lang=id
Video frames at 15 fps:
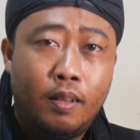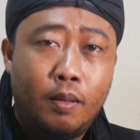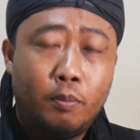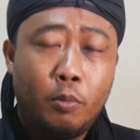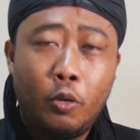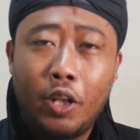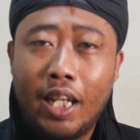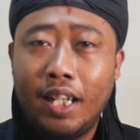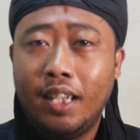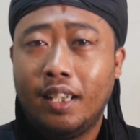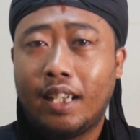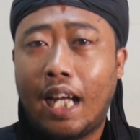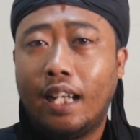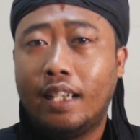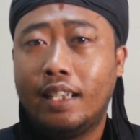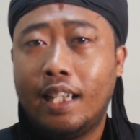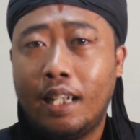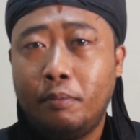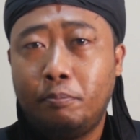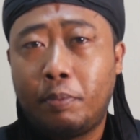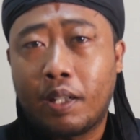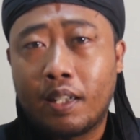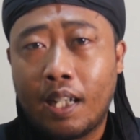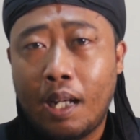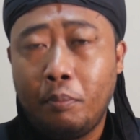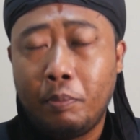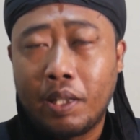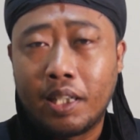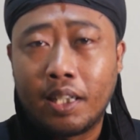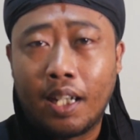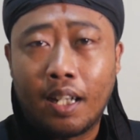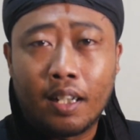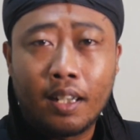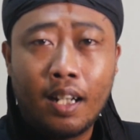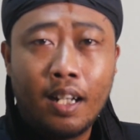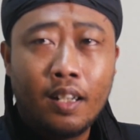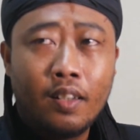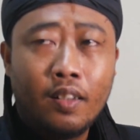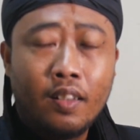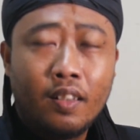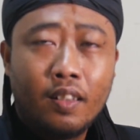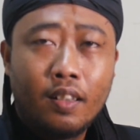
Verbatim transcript: Mungkin kalian pernah mendengarkan